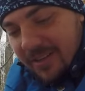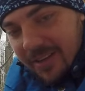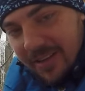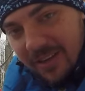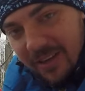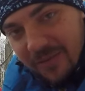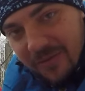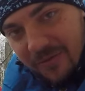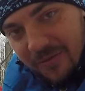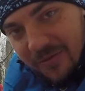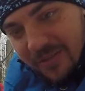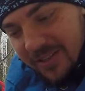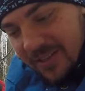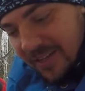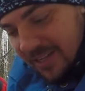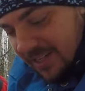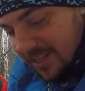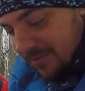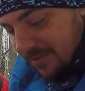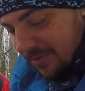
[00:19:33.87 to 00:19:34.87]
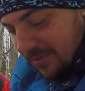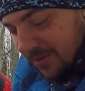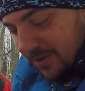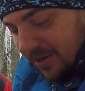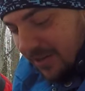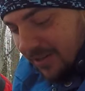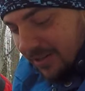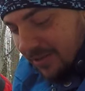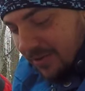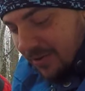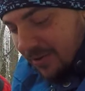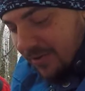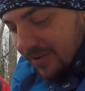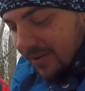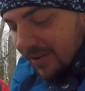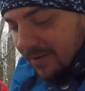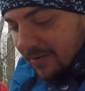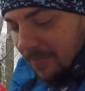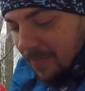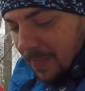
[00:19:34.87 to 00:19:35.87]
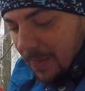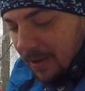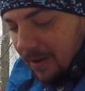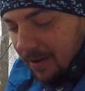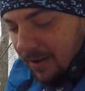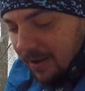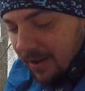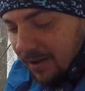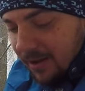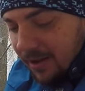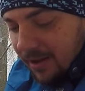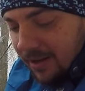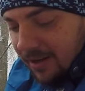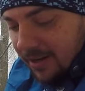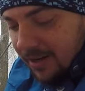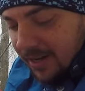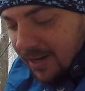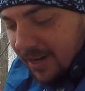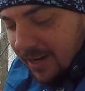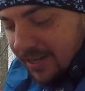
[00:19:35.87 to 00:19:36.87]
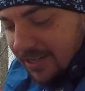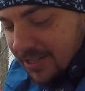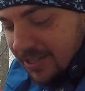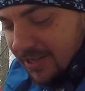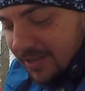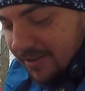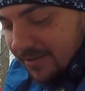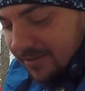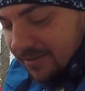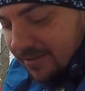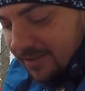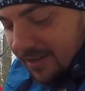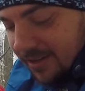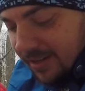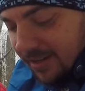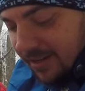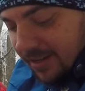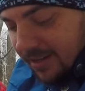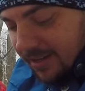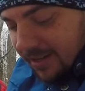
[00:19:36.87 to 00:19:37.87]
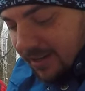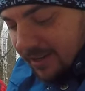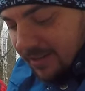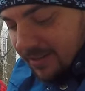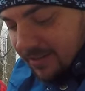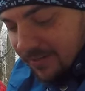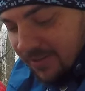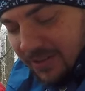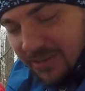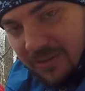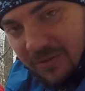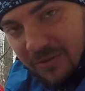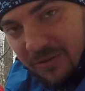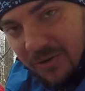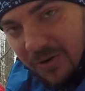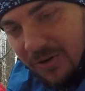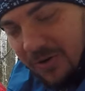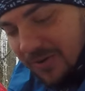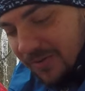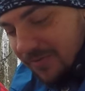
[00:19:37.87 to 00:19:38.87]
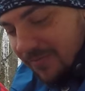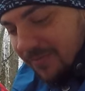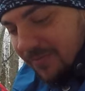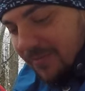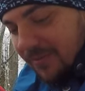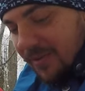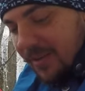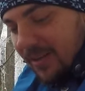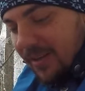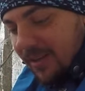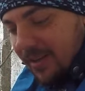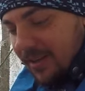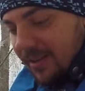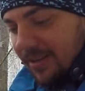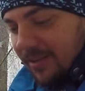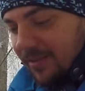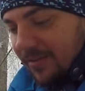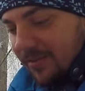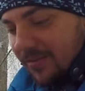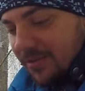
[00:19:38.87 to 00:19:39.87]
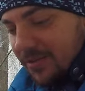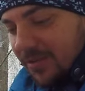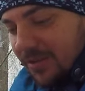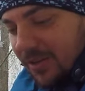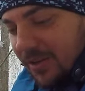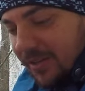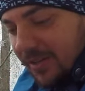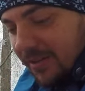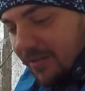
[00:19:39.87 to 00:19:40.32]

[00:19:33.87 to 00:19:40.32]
какие вкусняшки мы приготовили. А, греча а, с фасолью. Все это